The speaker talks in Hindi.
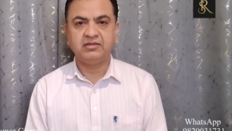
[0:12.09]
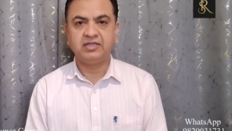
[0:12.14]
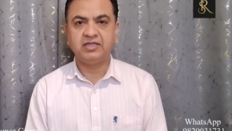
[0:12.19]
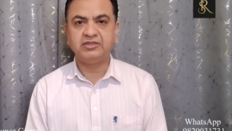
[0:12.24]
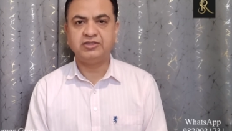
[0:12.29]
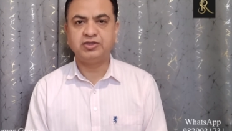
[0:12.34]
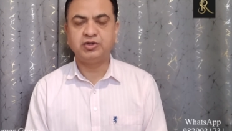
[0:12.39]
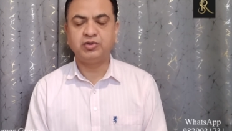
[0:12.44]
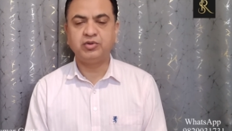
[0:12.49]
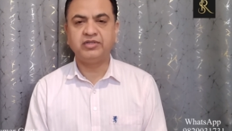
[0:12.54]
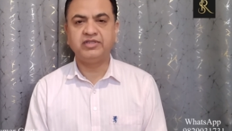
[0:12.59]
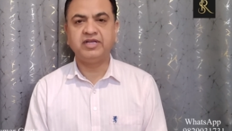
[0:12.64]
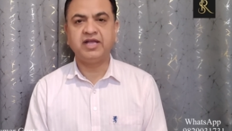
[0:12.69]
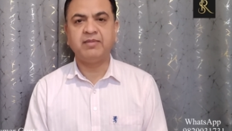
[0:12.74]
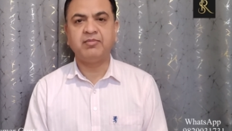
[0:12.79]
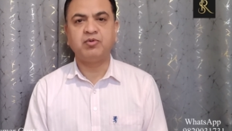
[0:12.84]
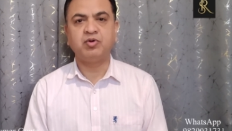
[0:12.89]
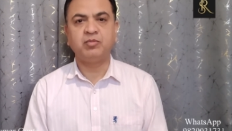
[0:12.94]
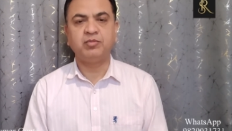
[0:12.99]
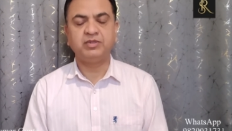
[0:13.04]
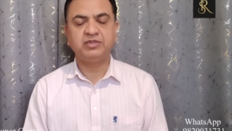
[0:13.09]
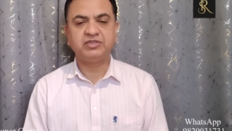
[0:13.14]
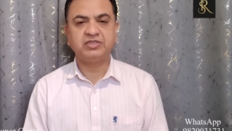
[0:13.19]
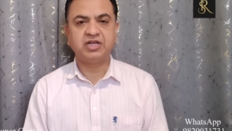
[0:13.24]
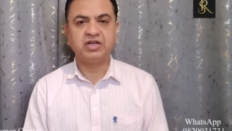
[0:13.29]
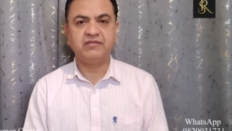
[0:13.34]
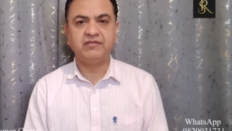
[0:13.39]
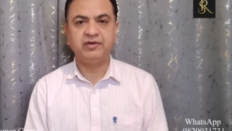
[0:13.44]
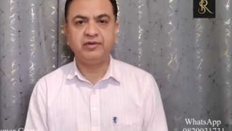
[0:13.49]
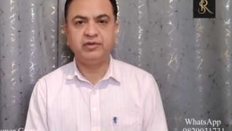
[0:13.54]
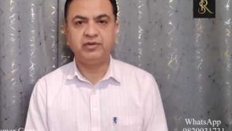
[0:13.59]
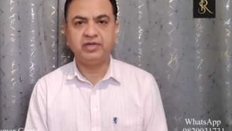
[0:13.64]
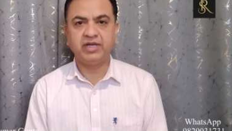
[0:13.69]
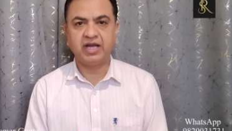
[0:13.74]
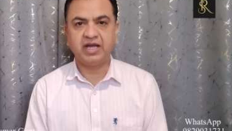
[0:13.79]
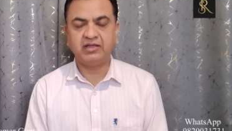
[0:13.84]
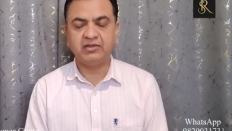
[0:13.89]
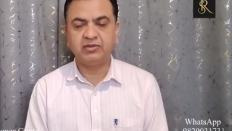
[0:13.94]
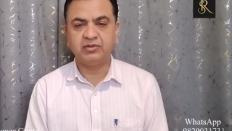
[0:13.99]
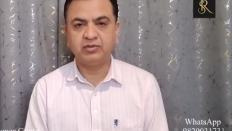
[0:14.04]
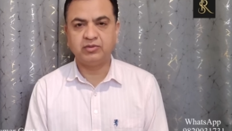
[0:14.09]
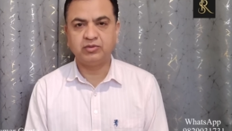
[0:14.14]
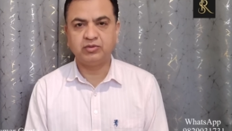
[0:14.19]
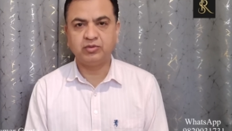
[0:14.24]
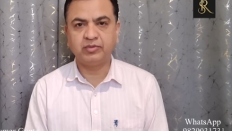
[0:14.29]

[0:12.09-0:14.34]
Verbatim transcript: दर्शक यदि आपको पिछला वीडियो याद हो